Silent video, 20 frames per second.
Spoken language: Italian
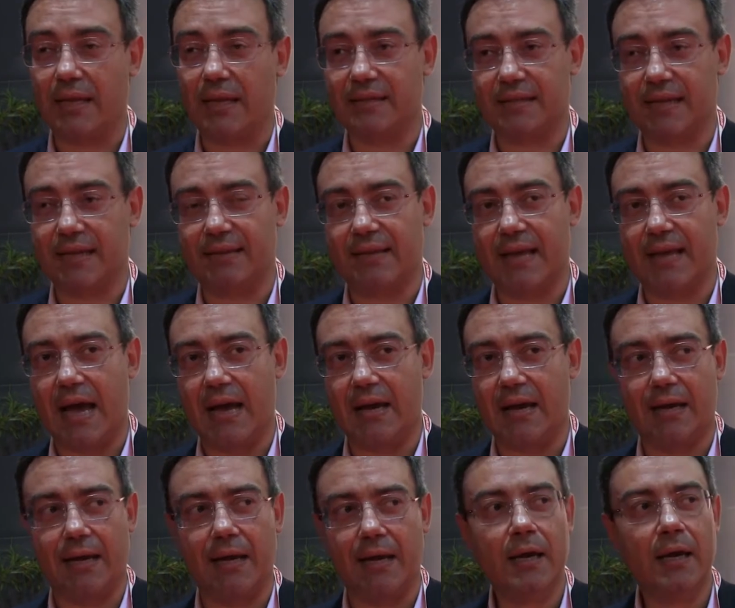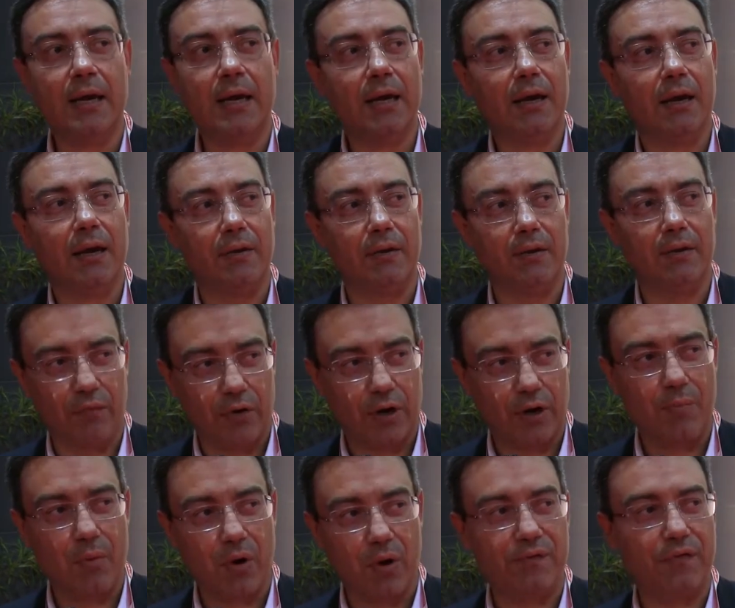da sette anni, eh,
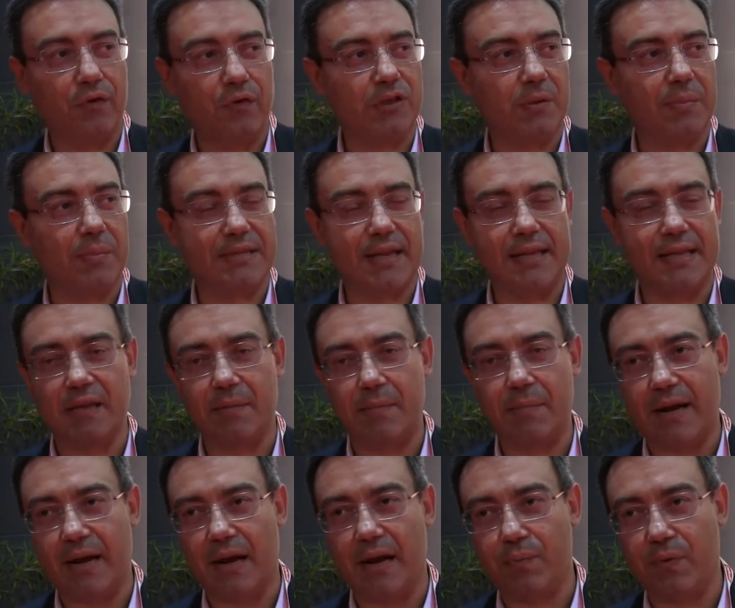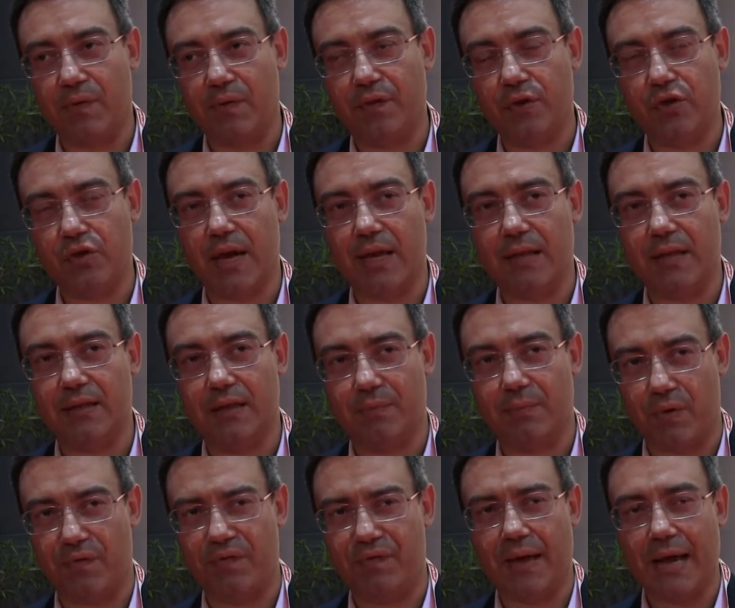vorremmo che fosse presente in maniera più efficiente,
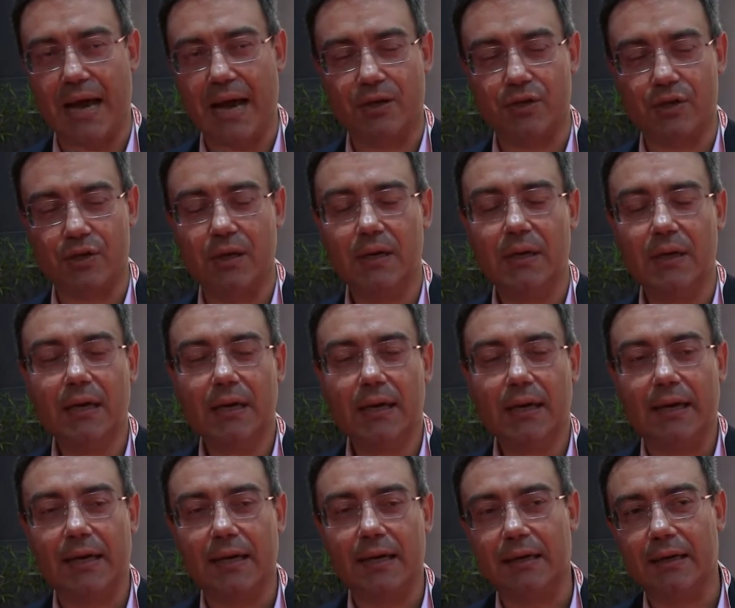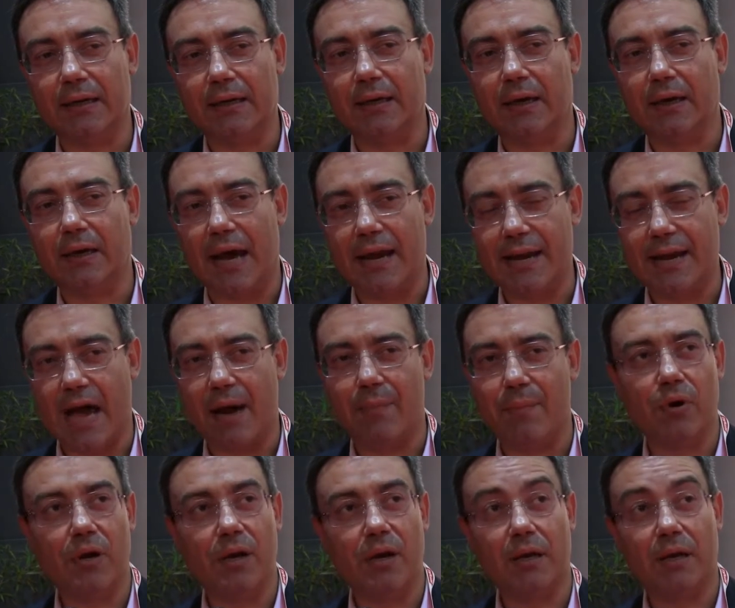più efficace, eh, a
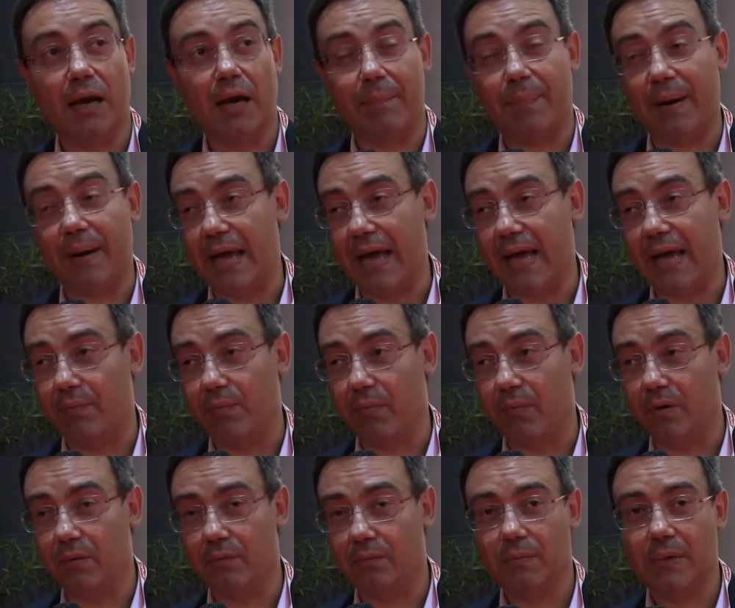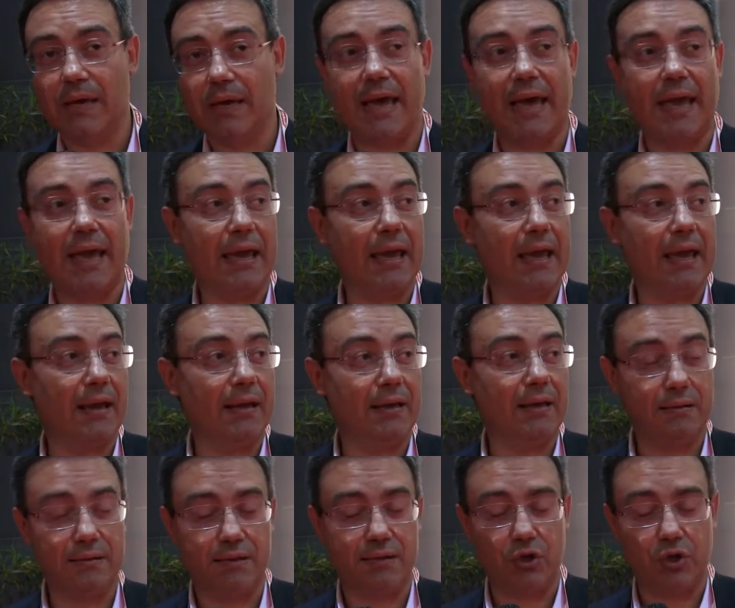Napoli, a Palermo, e
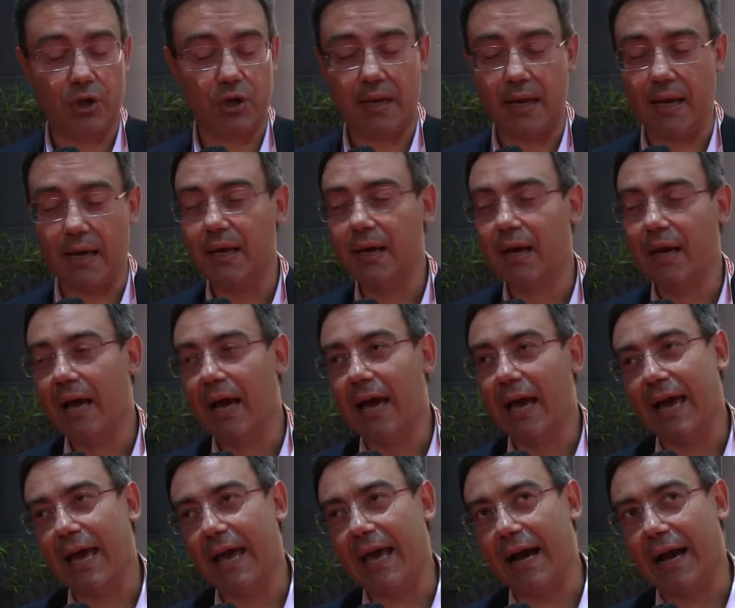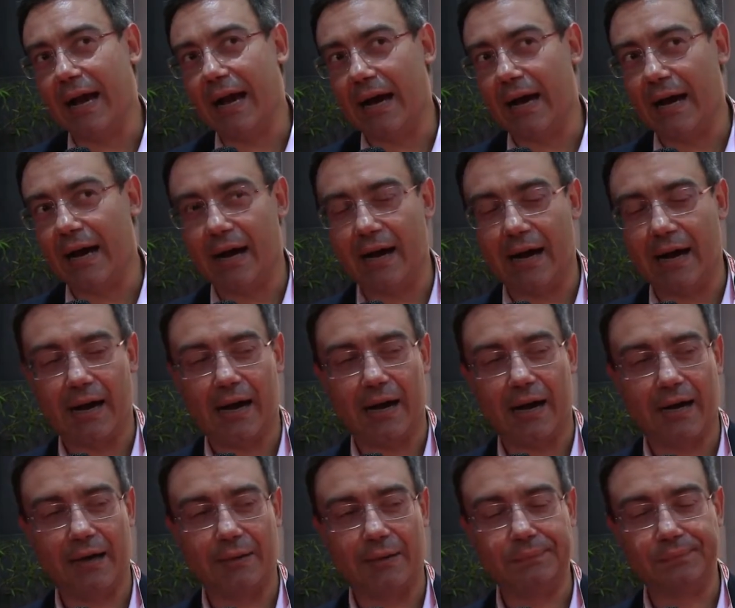in Sicilia e,
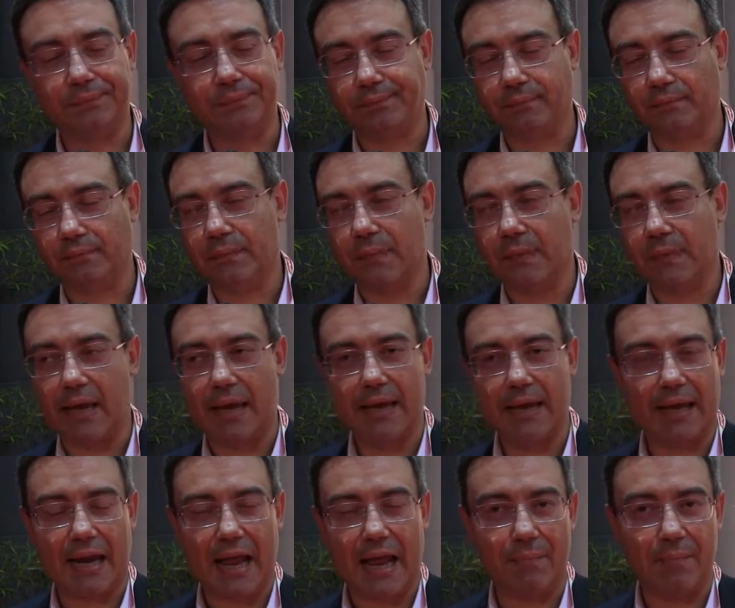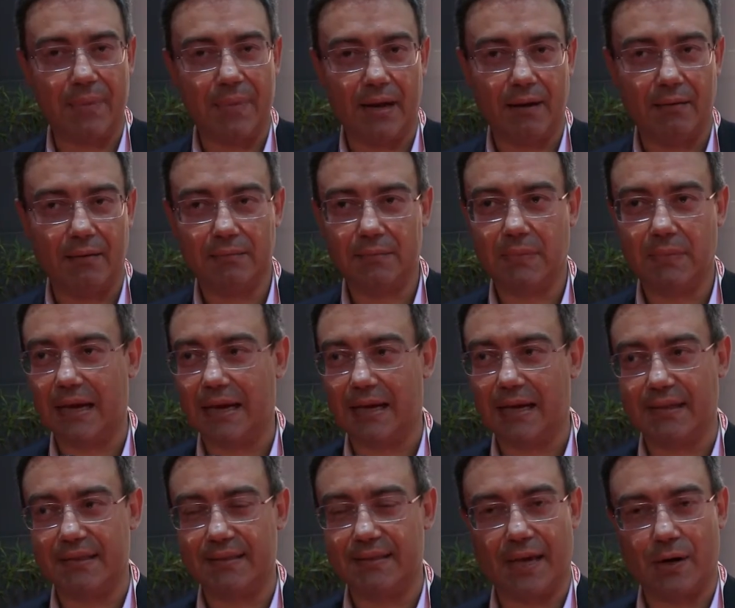a, e in Calabria, a
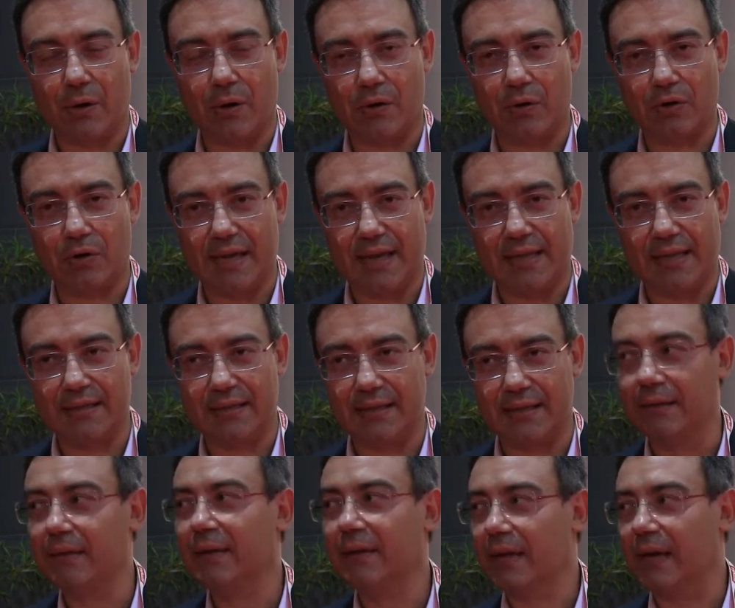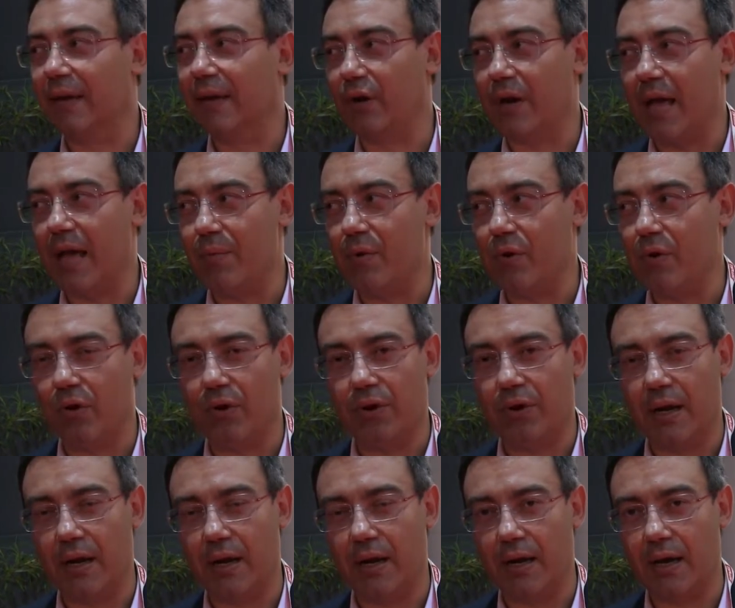Cadenzaro e a Cosenza. Lavoriamo
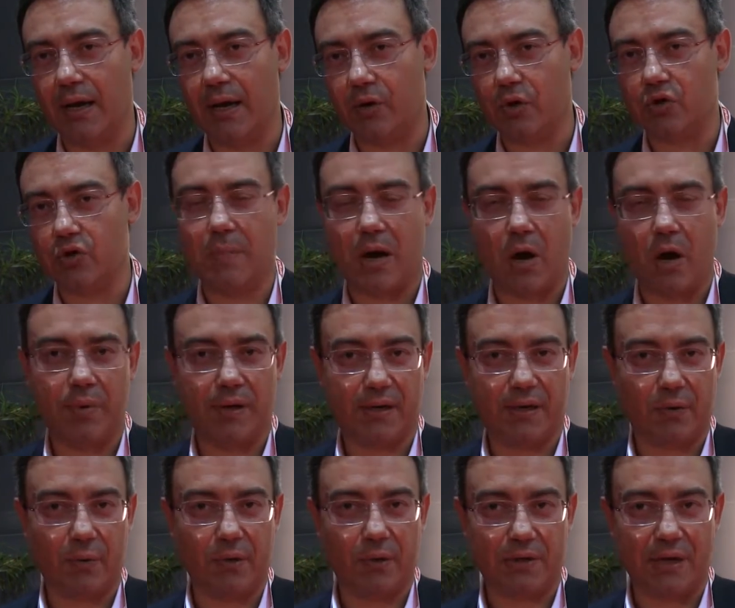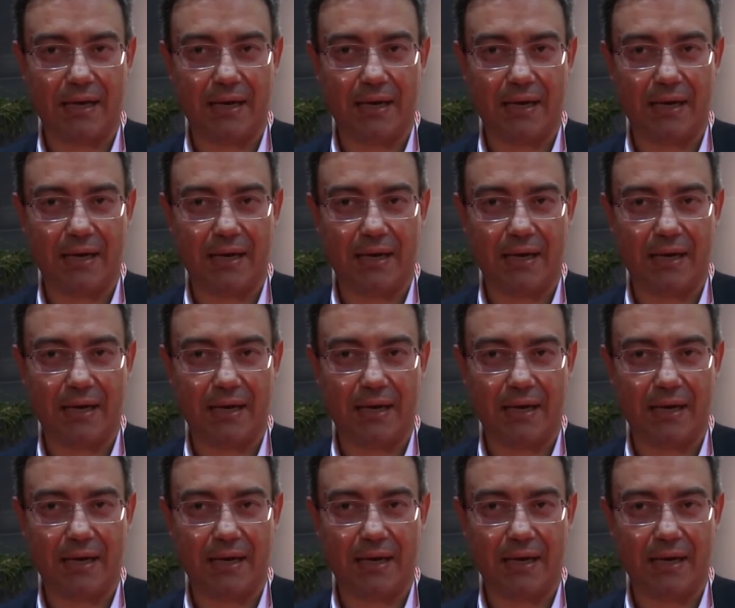con eh, Cosmao perché questo